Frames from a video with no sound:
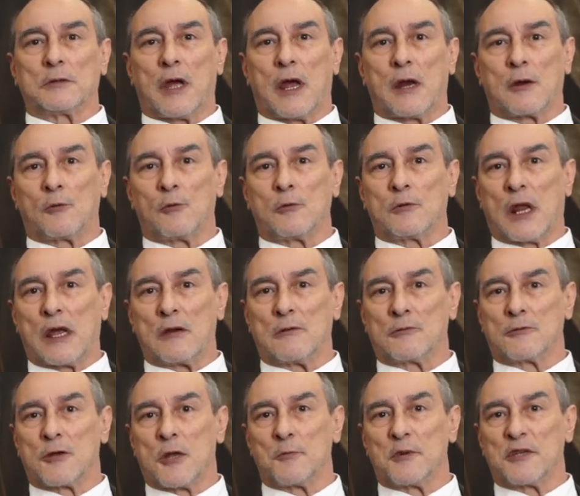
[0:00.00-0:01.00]

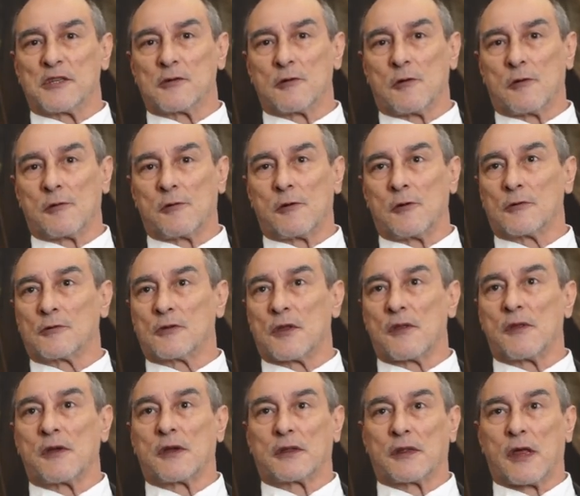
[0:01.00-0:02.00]
algunos episodios
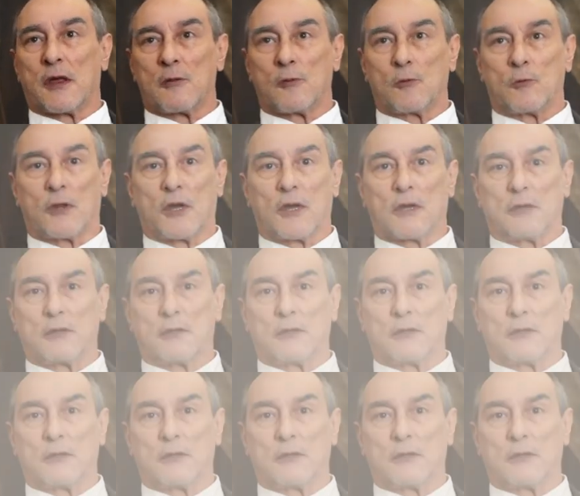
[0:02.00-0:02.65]
de dictadura.